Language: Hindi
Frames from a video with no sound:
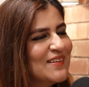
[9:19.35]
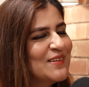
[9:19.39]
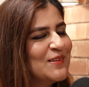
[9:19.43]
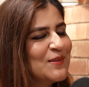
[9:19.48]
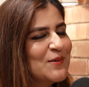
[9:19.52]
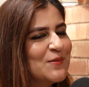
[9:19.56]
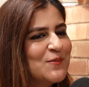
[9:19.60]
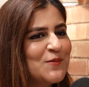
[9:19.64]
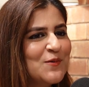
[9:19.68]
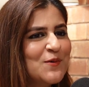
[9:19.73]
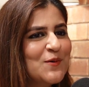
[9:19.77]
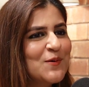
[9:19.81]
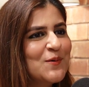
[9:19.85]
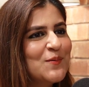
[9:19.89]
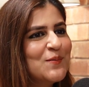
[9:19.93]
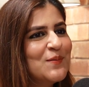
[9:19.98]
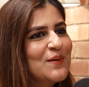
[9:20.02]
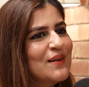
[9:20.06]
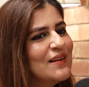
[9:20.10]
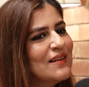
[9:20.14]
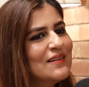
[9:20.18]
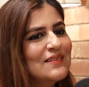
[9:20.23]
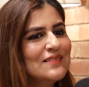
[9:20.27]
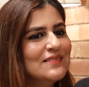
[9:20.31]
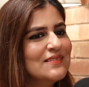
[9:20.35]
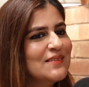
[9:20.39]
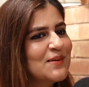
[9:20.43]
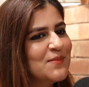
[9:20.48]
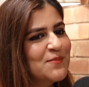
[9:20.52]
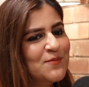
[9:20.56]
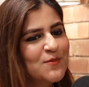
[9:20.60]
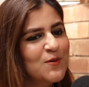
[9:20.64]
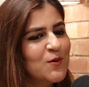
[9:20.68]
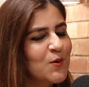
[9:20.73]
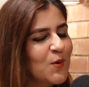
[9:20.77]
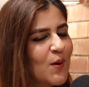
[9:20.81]
तो वो मैंने
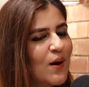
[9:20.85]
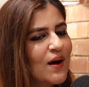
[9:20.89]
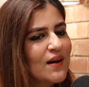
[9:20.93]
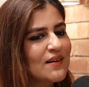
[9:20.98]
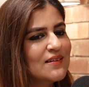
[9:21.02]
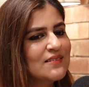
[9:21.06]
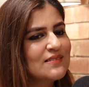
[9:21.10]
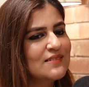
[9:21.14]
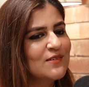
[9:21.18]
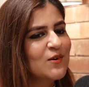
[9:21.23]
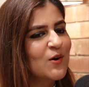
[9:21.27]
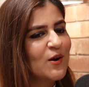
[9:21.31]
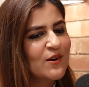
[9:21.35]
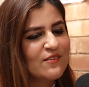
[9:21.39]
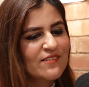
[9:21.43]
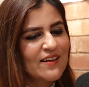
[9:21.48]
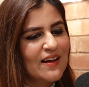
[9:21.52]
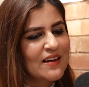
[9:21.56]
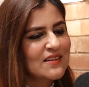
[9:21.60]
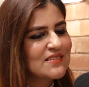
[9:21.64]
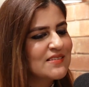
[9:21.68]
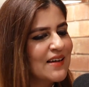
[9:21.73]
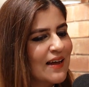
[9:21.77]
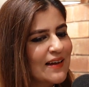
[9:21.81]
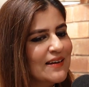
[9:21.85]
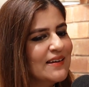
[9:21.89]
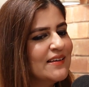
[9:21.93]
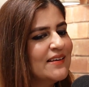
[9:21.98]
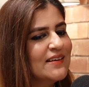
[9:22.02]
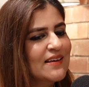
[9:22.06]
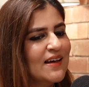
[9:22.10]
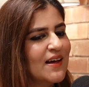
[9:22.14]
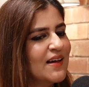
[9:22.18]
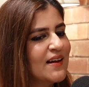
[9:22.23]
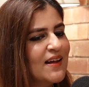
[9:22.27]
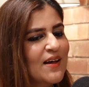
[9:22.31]
जब हुआ कॉन्ट्रैक्ट साइन
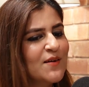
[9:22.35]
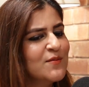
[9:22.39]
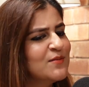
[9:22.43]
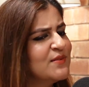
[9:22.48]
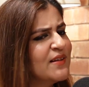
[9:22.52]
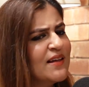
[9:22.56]
किया है ना